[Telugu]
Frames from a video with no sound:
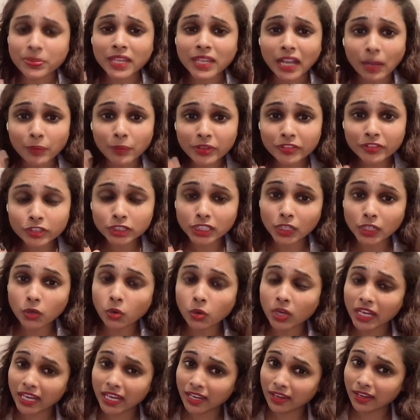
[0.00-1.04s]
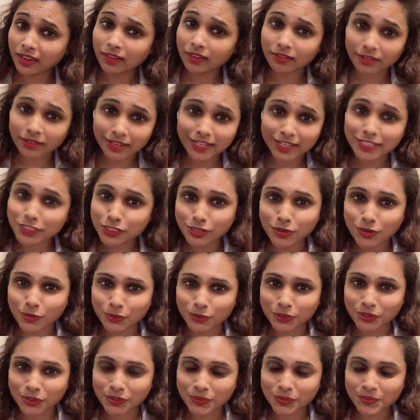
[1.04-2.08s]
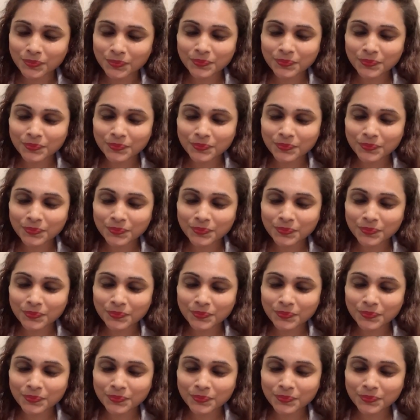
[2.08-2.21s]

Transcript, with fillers: అభివృద్ధిలో ఏ రేంజ్లో ఉందో